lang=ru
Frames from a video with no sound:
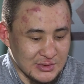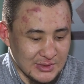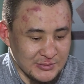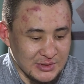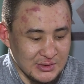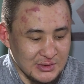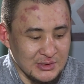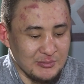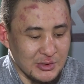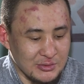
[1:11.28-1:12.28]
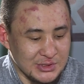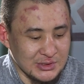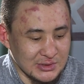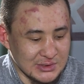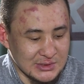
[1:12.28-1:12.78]
там не
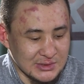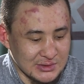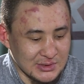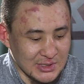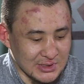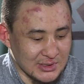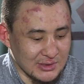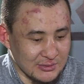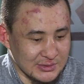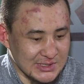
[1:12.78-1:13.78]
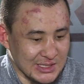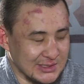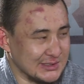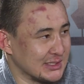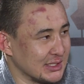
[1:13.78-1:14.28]
получилось как-то вот
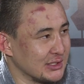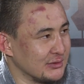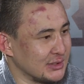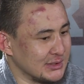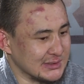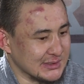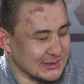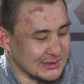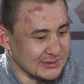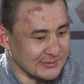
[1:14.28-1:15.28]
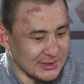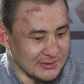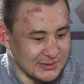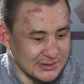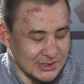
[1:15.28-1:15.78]
зарегистрировать, за этот,
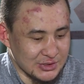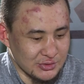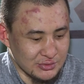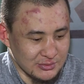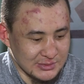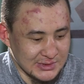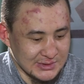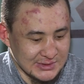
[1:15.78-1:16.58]
зачетку за,